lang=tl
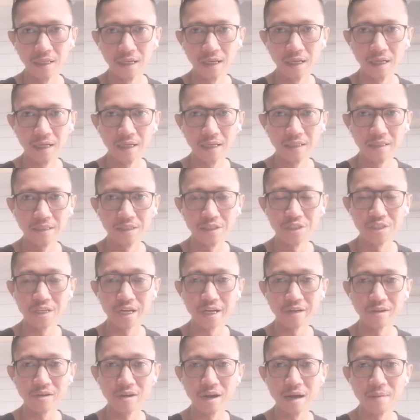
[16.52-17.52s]
uh, ah,
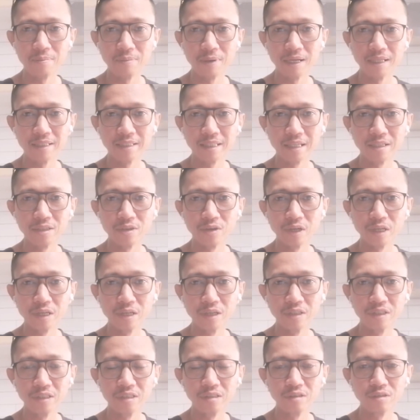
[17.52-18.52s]
share ko nga pala sa inyo
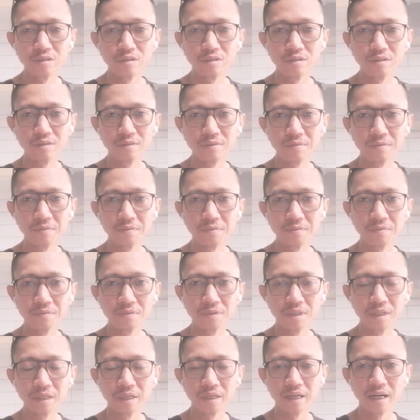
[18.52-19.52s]
ngayon yung
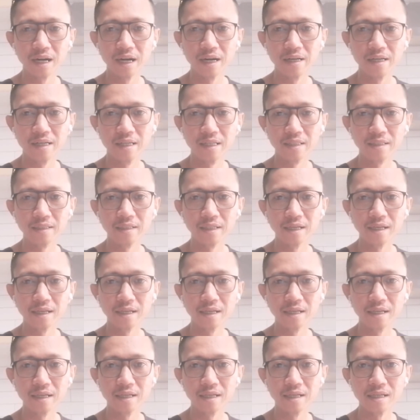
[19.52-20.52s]
regarding
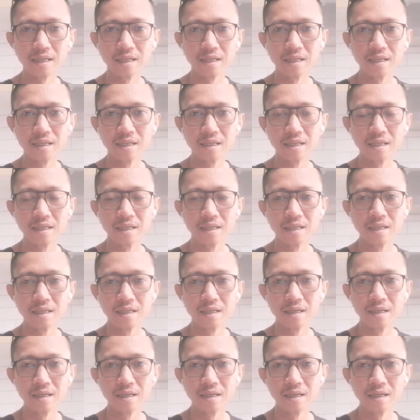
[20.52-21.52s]
sa
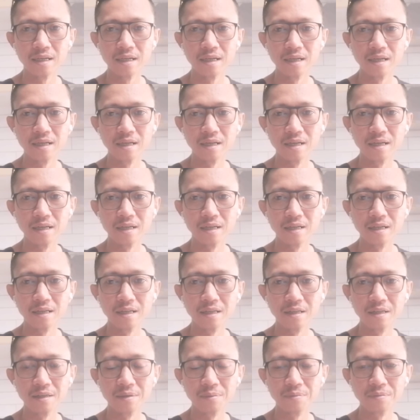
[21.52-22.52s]
uh,
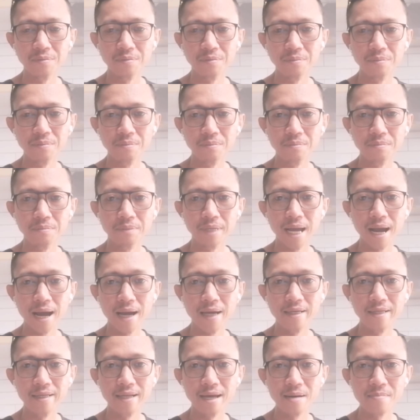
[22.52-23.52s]

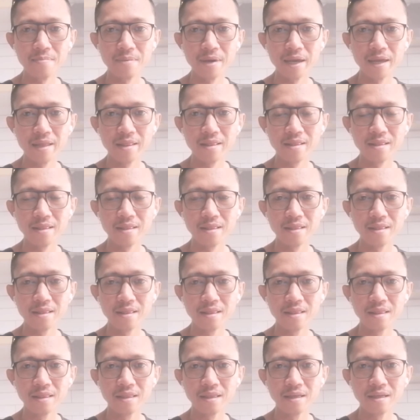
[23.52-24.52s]
biyahe namin
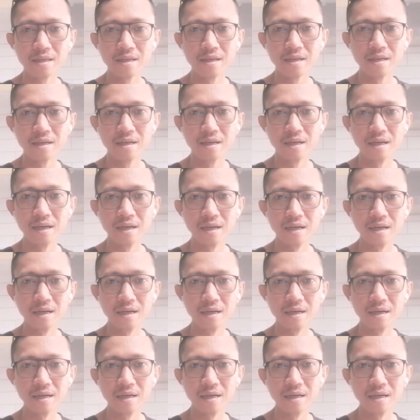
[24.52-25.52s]

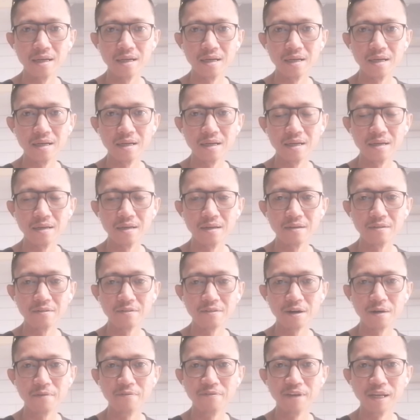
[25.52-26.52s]
uh,
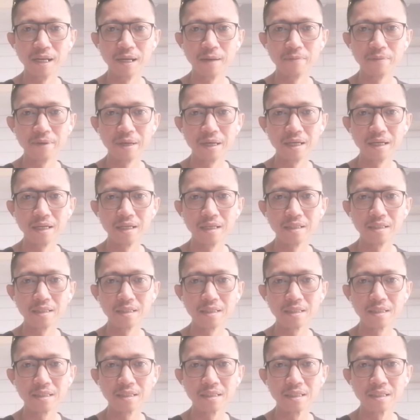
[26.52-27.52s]
from
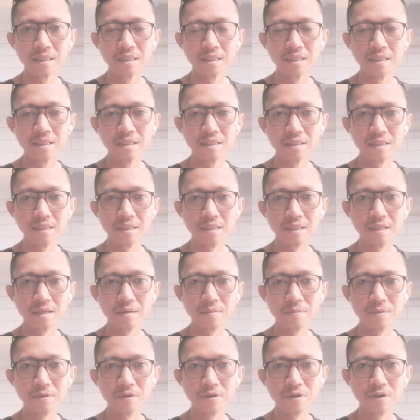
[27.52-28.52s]
Philippines,
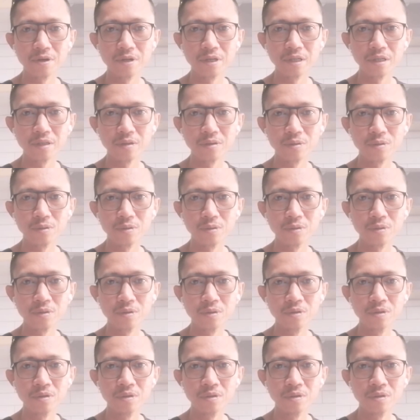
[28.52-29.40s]
Singapore to